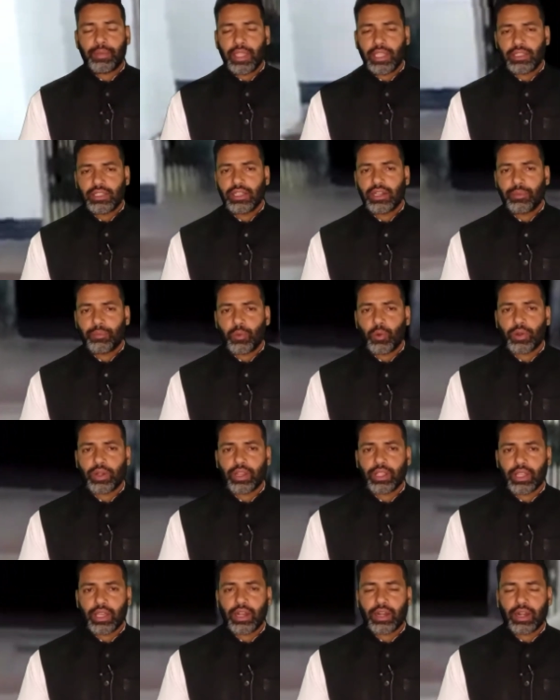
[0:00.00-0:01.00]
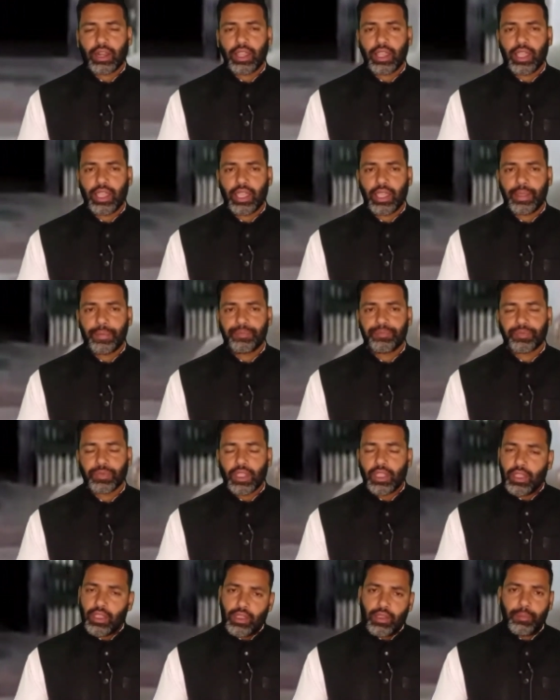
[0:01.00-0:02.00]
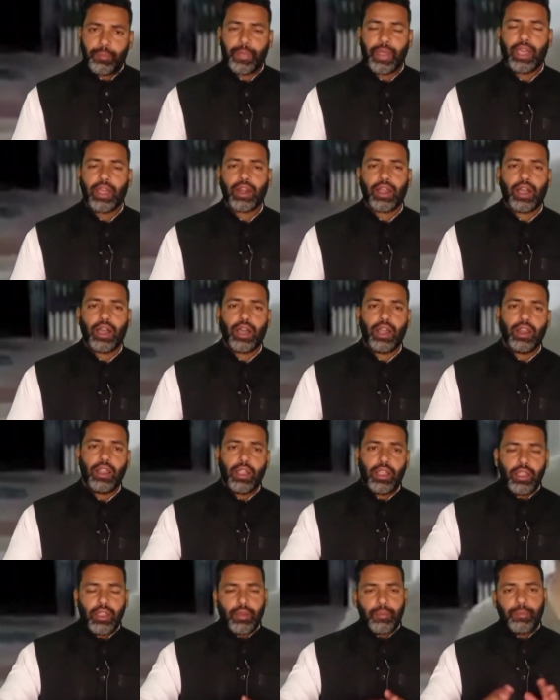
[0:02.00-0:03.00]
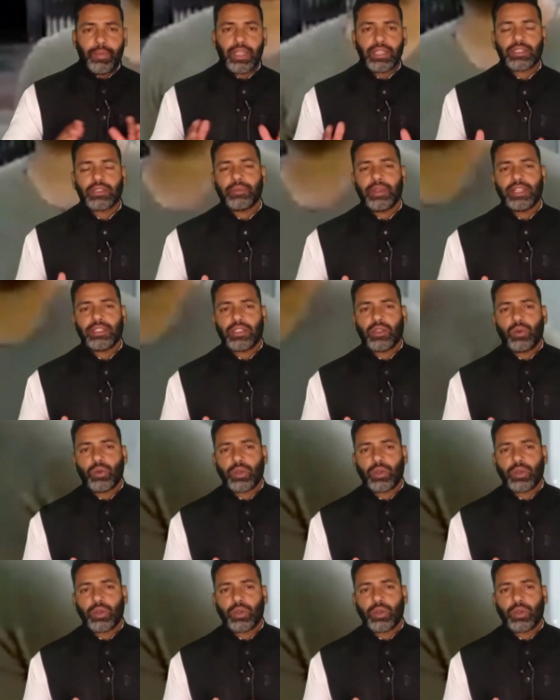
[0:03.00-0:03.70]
आप कैसे रिपोर्टिंग कर रहे हैं बहरहाल मैं समझता